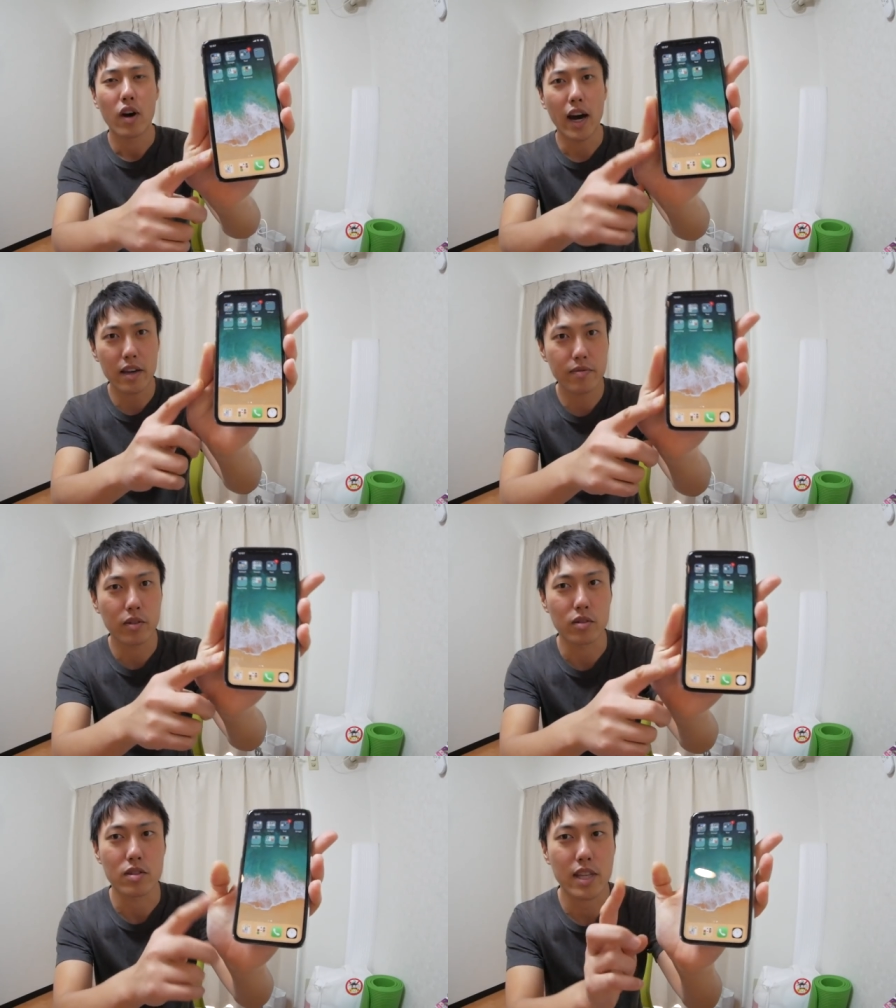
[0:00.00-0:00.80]

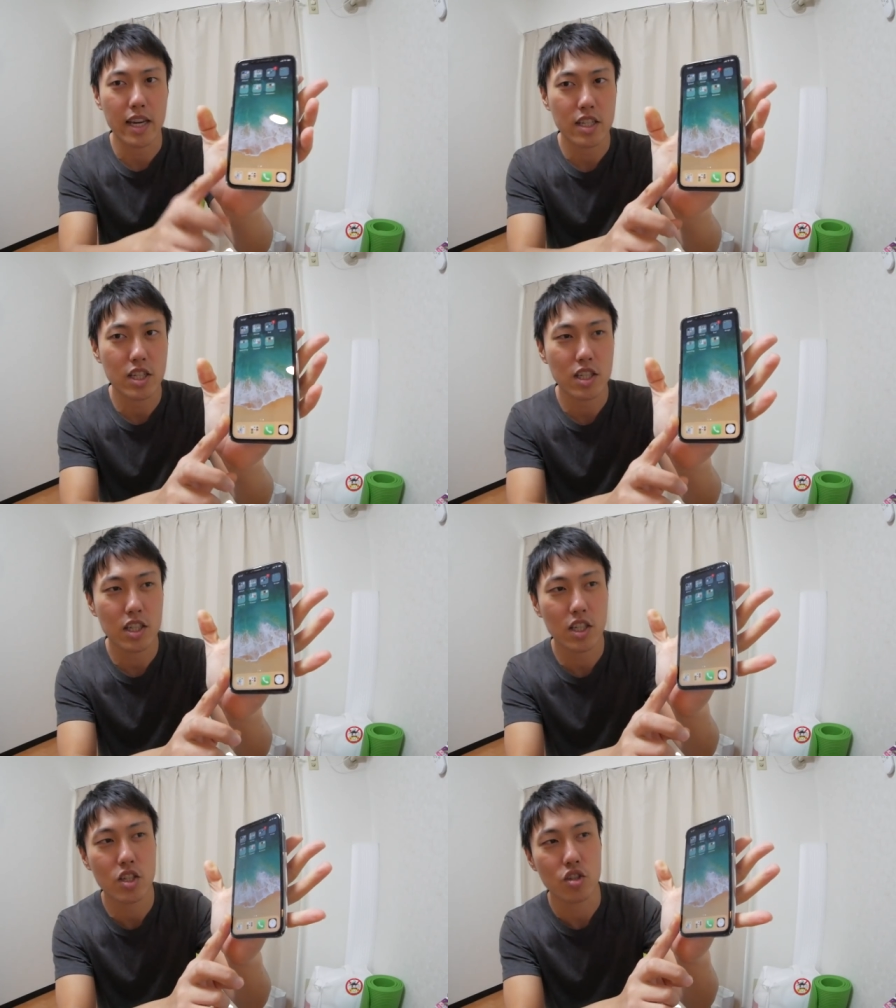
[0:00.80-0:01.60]
iPhone の最
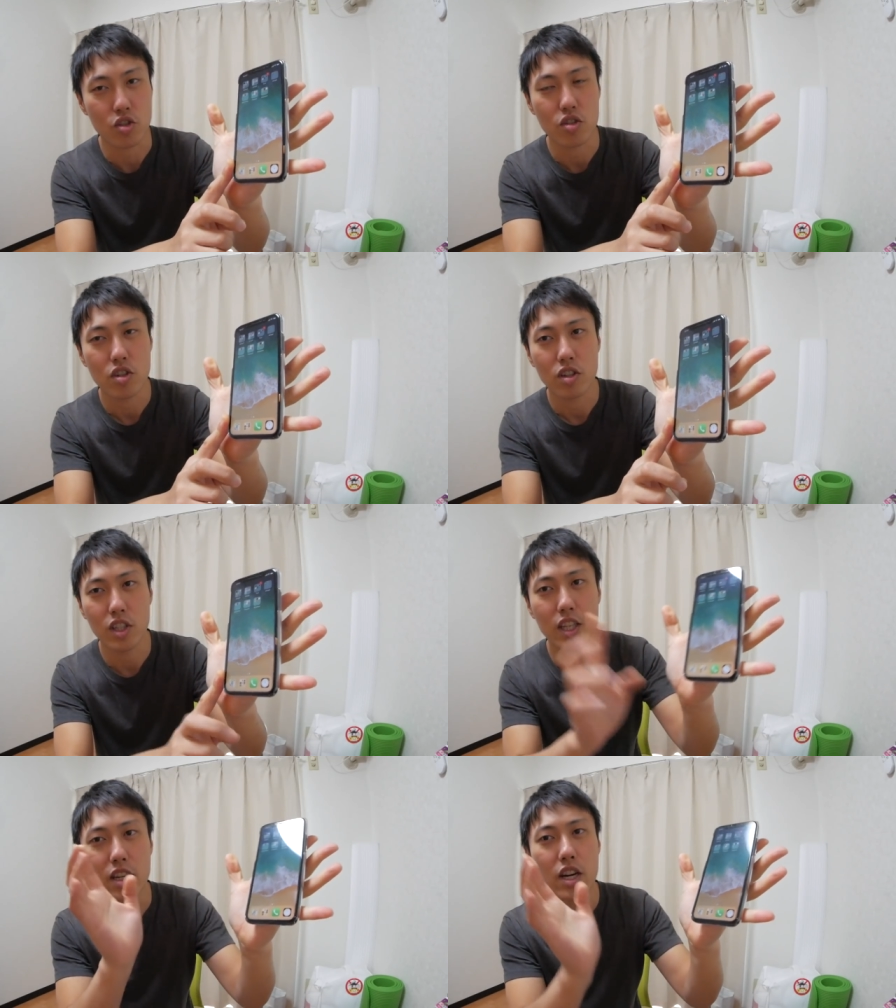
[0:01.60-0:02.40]
新機種
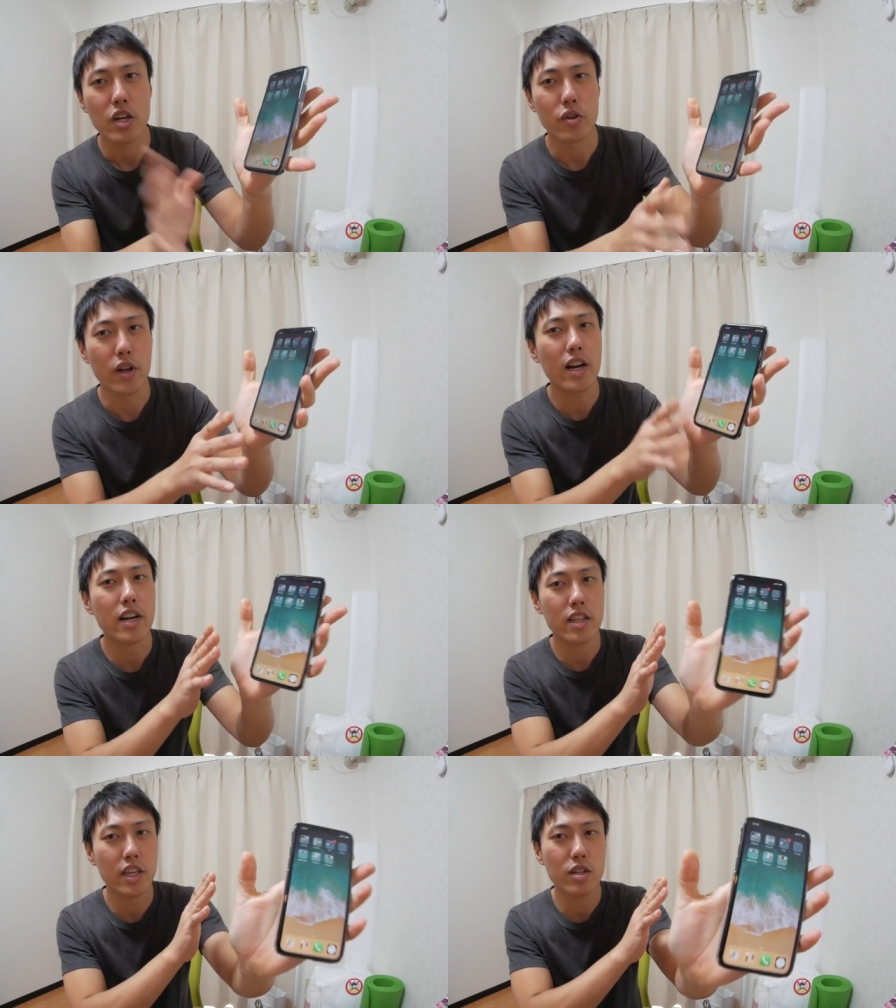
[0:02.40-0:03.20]
に触れら
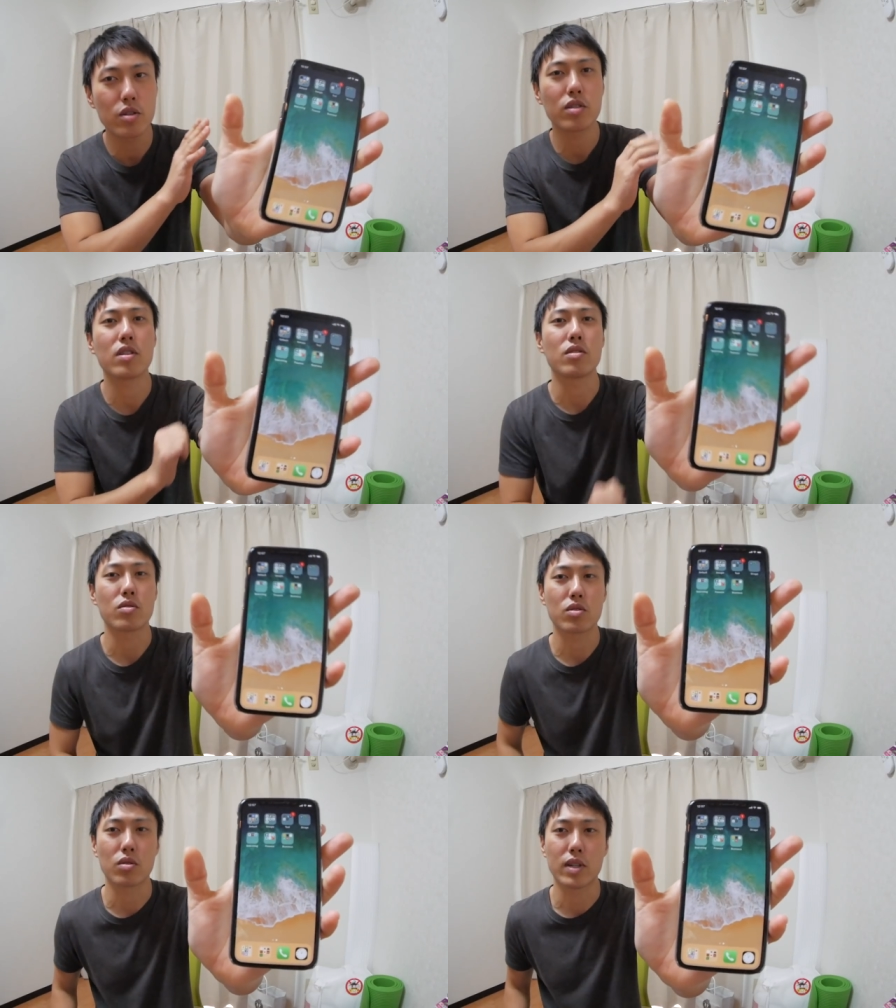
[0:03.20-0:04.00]
れているってい
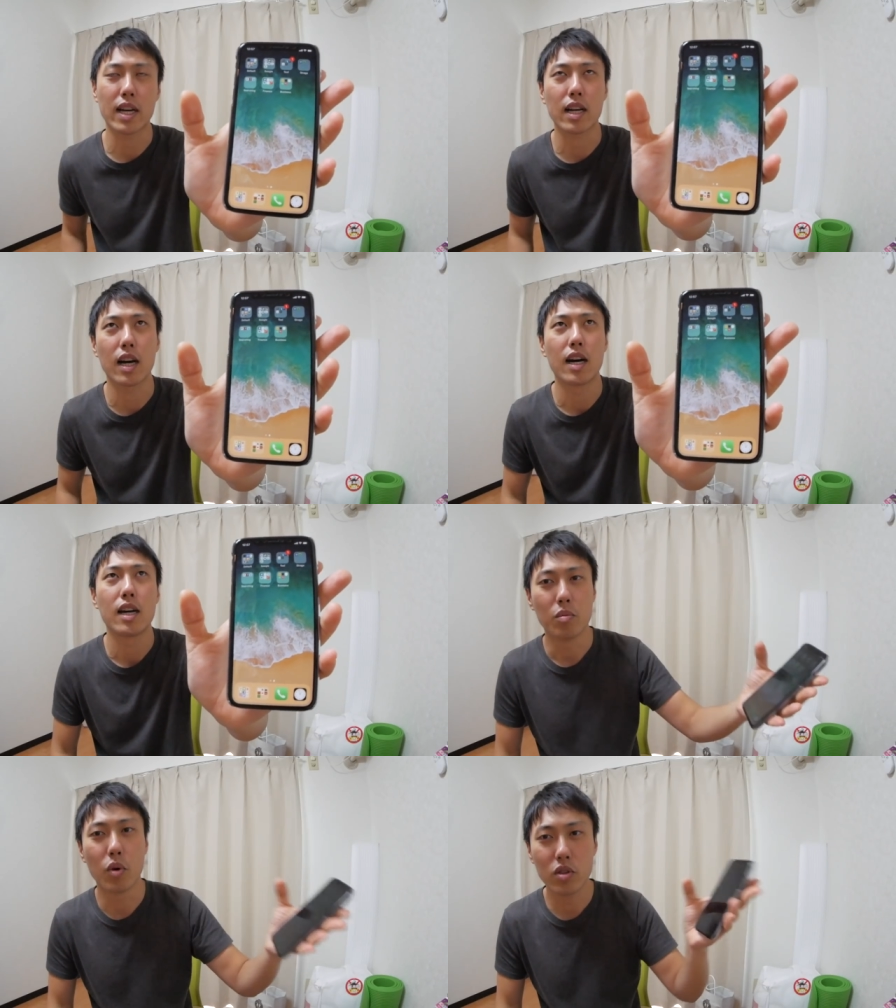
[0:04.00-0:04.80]
う、そのなんか、
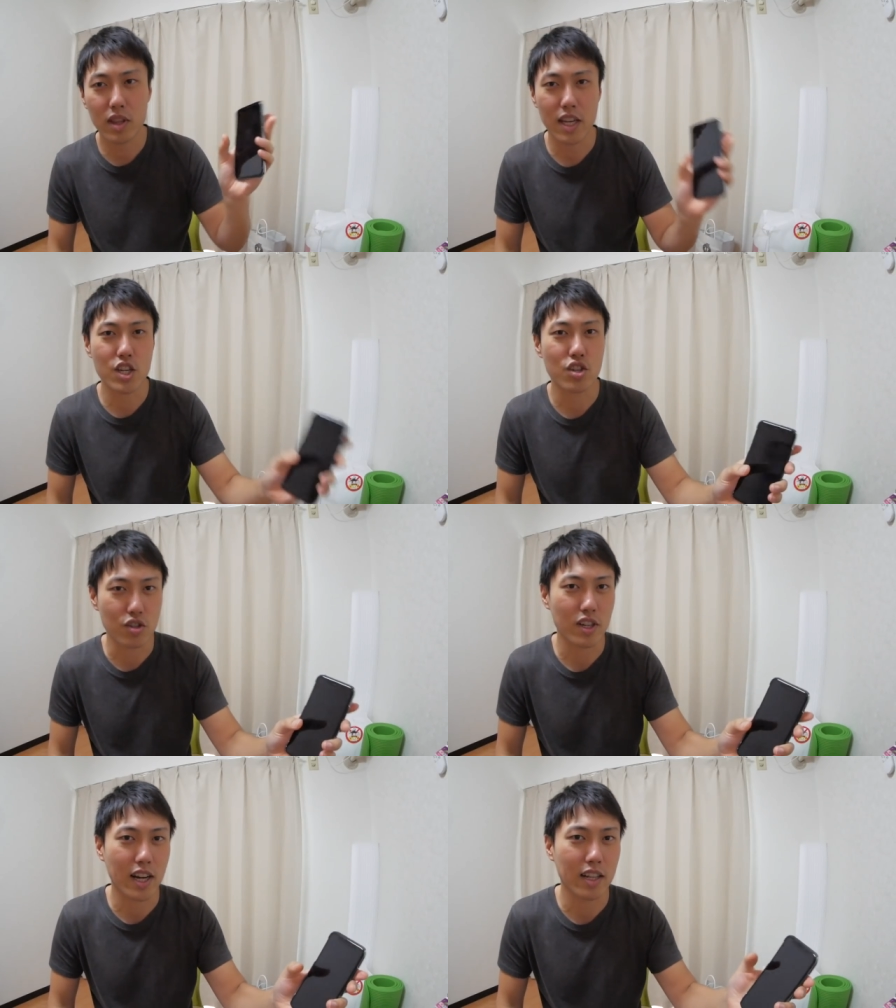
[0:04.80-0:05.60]
持った
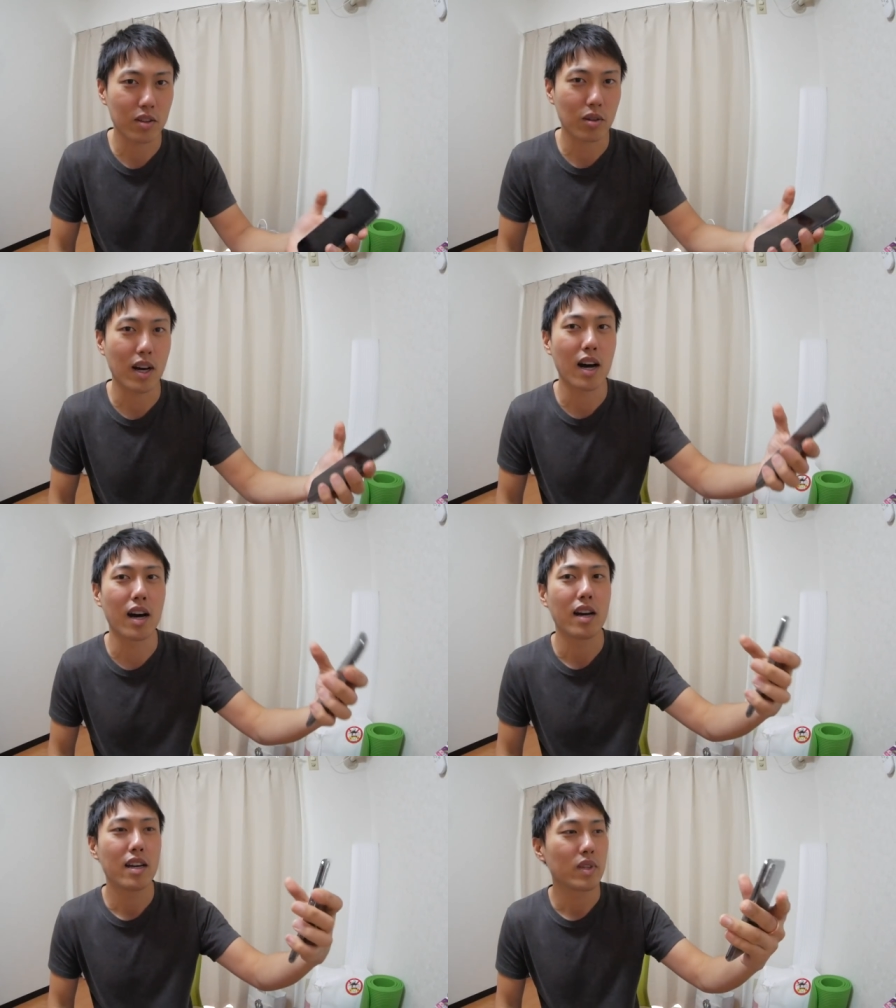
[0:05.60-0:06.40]
瞬間とか、